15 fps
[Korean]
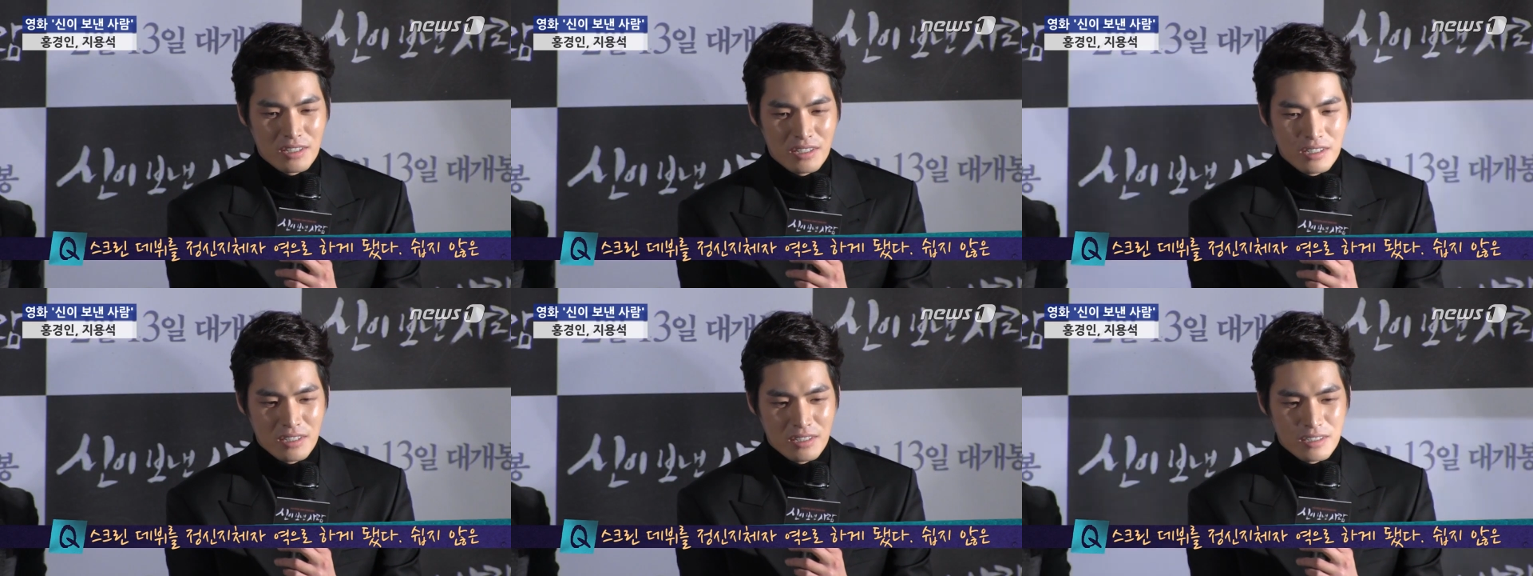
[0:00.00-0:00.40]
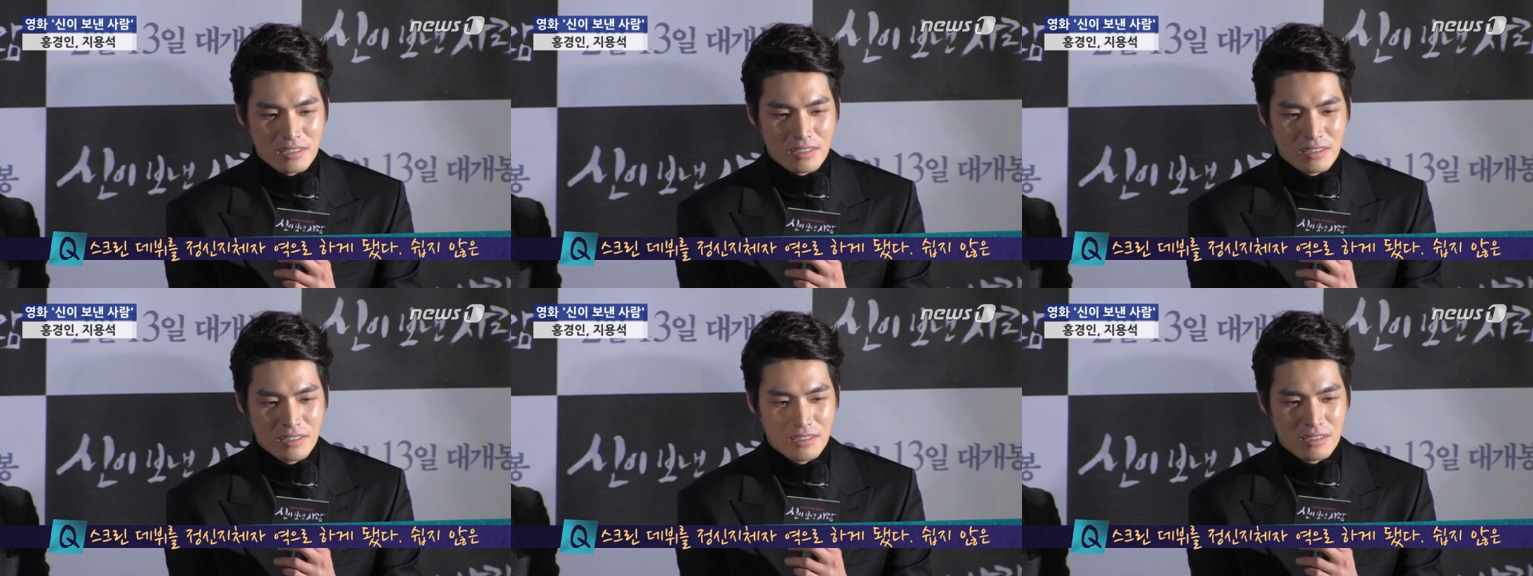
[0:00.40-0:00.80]
제가
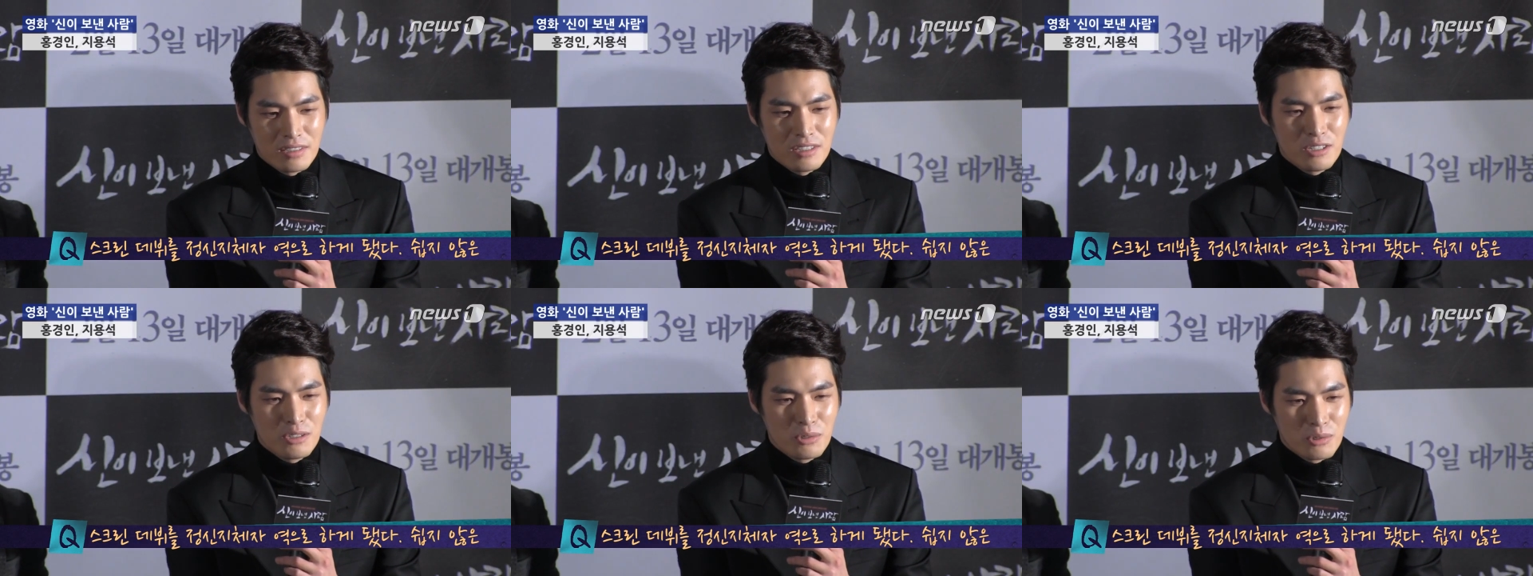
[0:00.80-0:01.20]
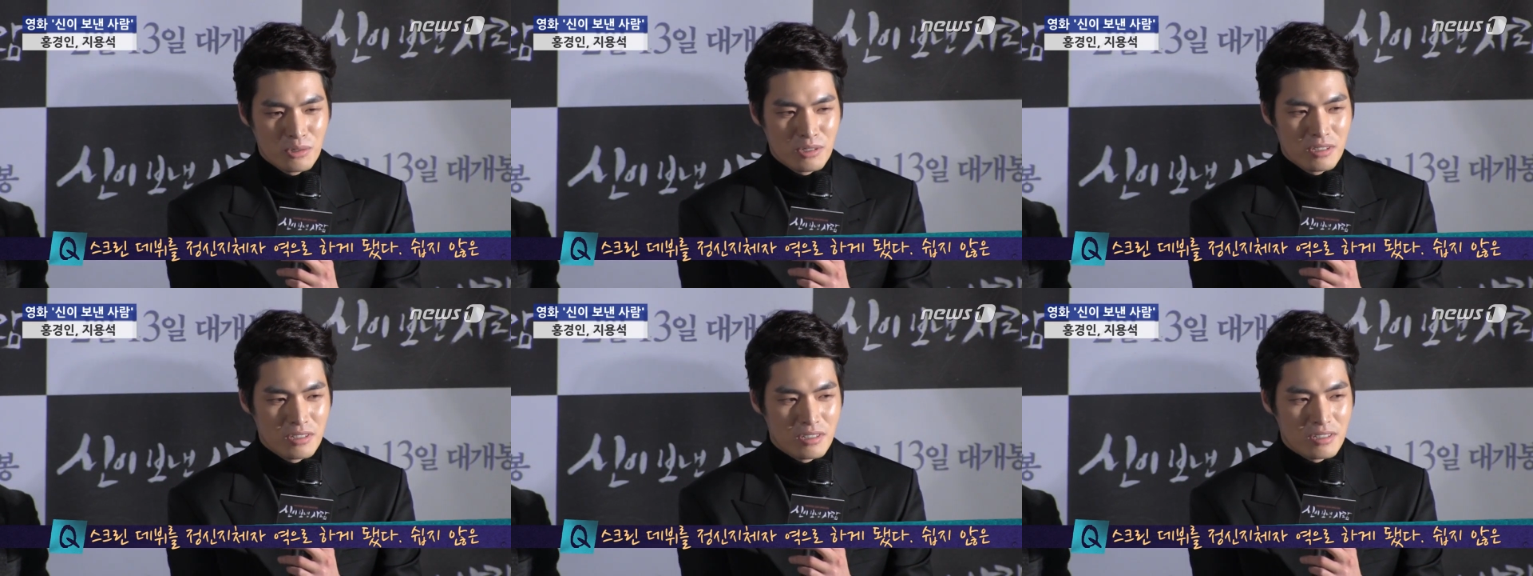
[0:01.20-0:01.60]
이
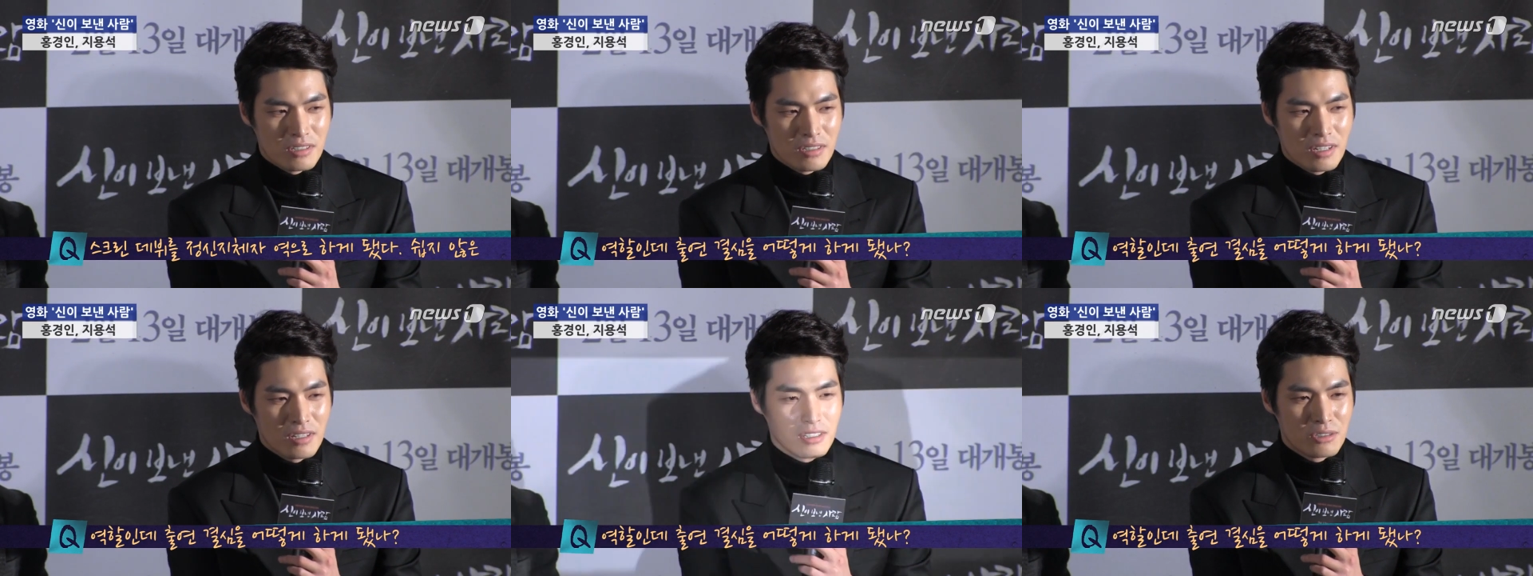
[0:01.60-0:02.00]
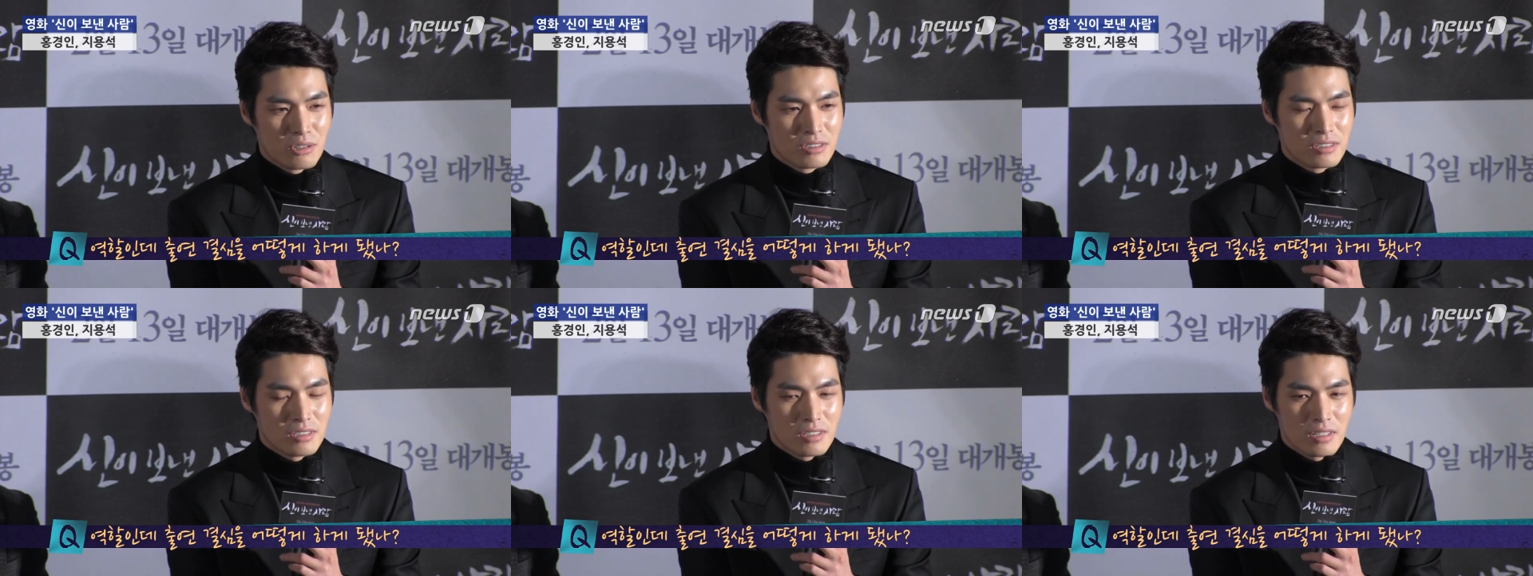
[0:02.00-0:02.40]
시나리오를 내게
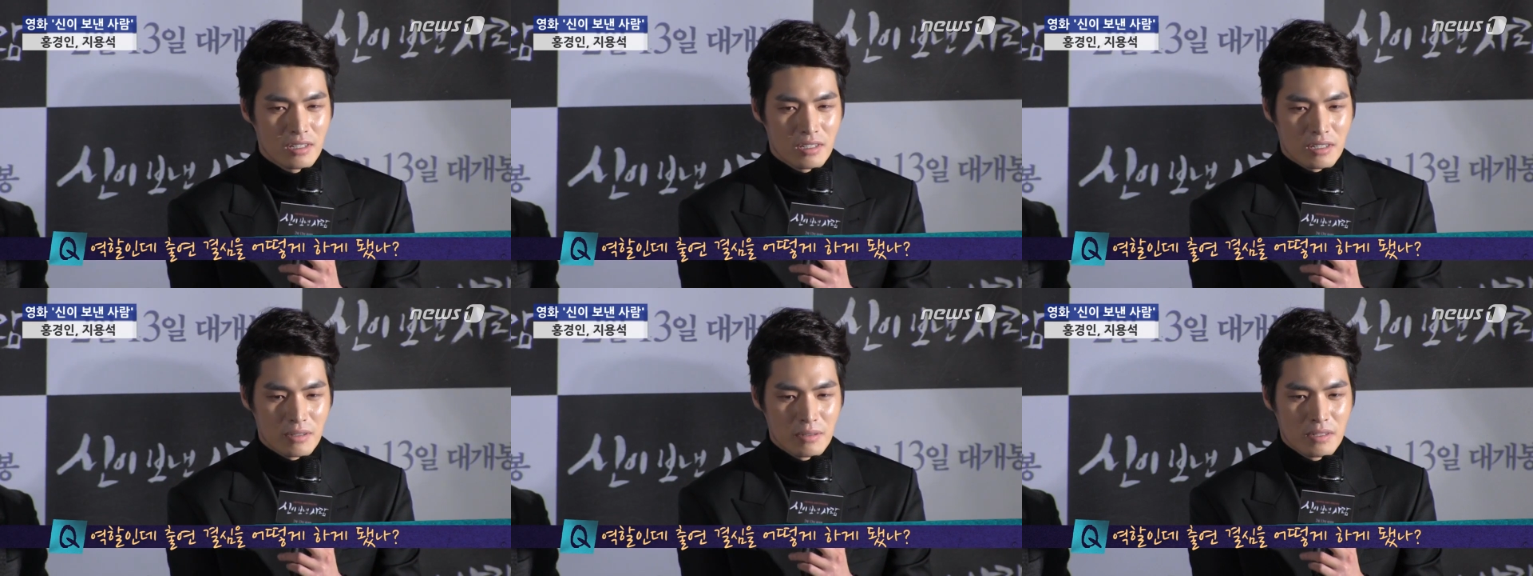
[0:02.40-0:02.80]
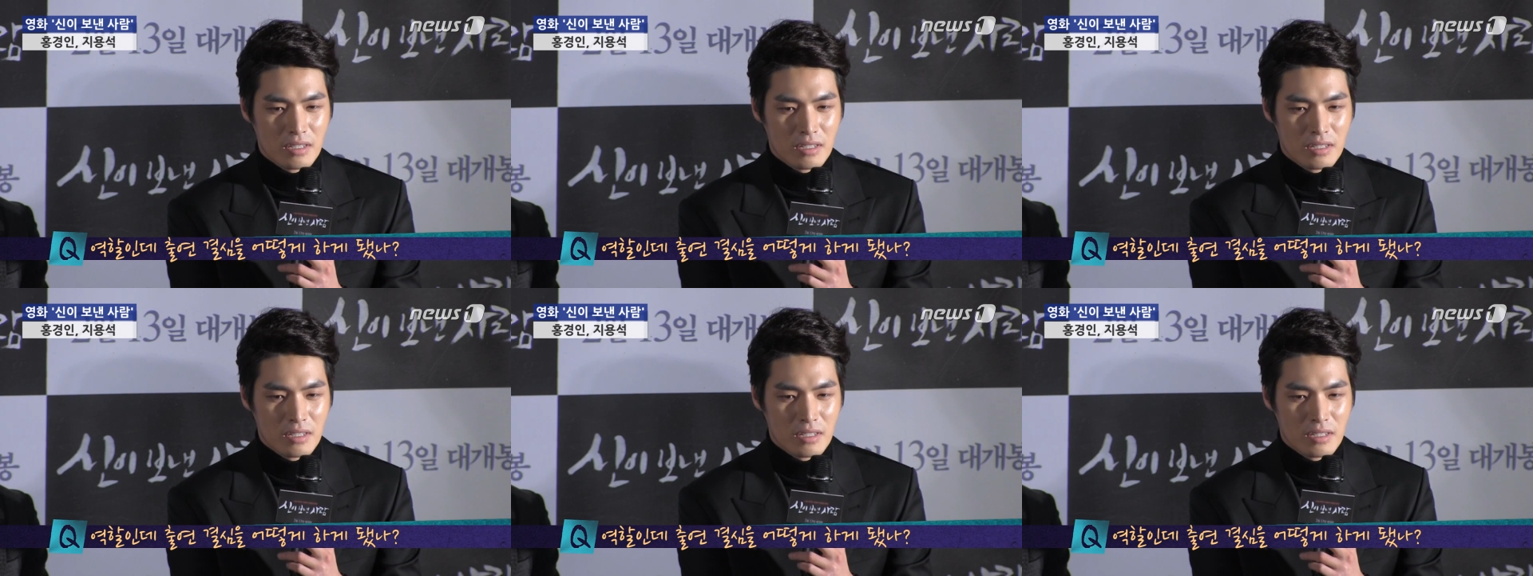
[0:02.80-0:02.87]
들었을 때